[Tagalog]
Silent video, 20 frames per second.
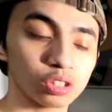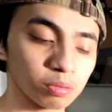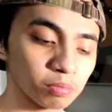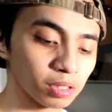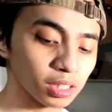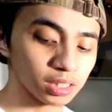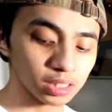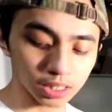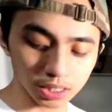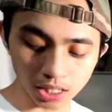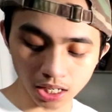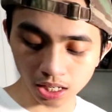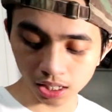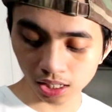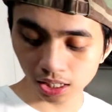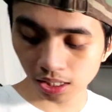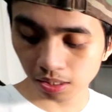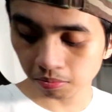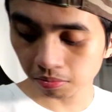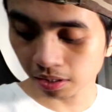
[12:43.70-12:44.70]
sa mga hindi
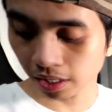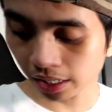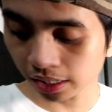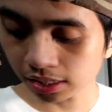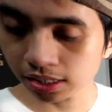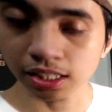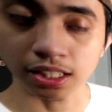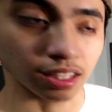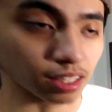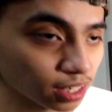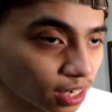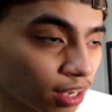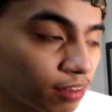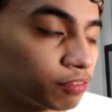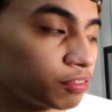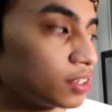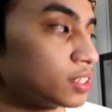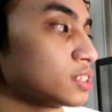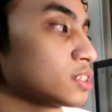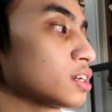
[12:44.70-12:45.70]
nakakalam guys, ang
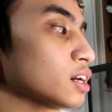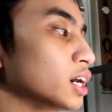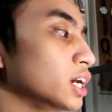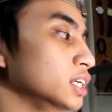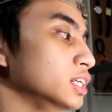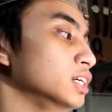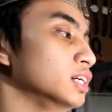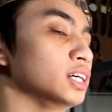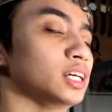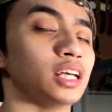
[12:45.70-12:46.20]
graphics card,